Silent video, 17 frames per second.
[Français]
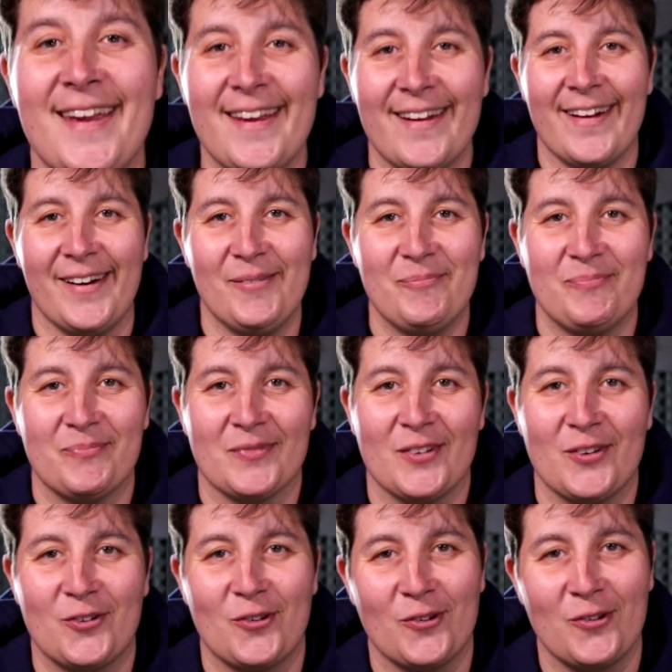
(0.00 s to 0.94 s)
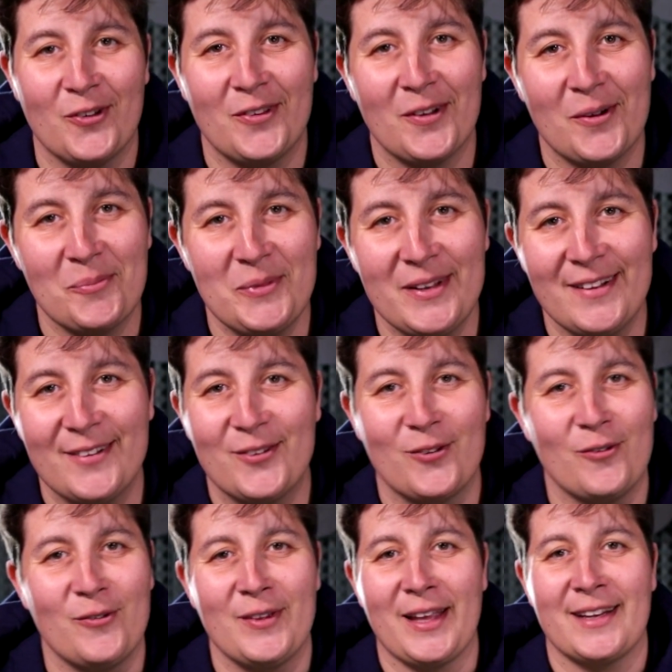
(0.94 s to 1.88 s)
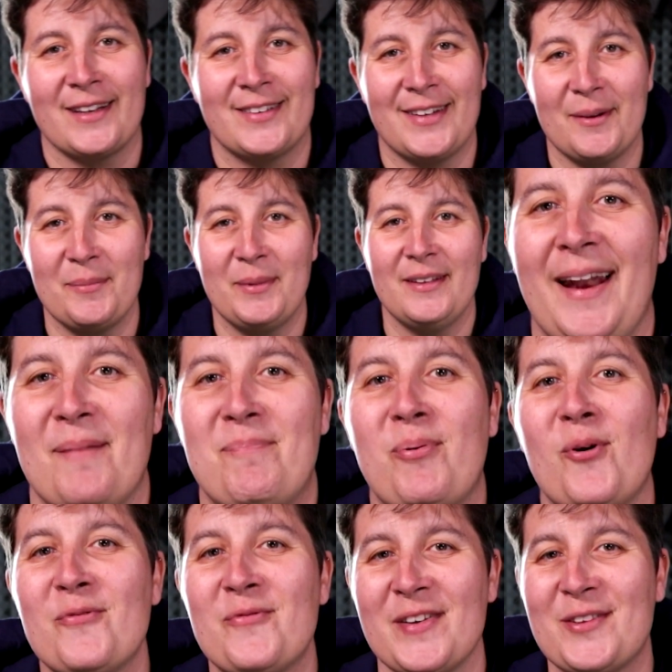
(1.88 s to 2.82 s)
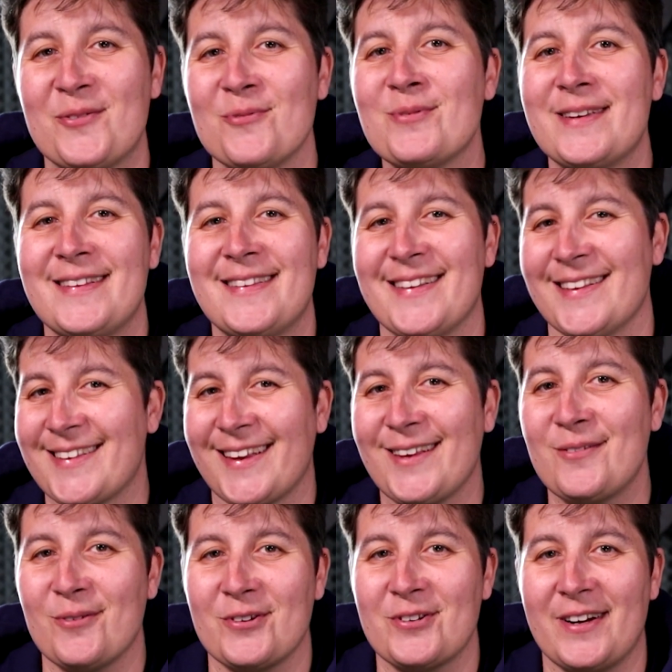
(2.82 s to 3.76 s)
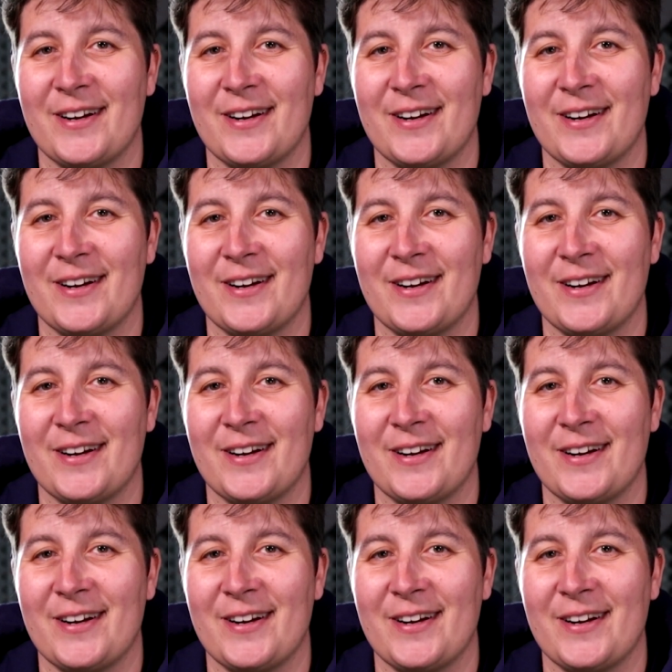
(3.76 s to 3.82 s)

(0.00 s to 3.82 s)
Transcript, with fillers: Et là, je te donne dans le mille, tu devineras jamais la profession qui s'est inscrite sur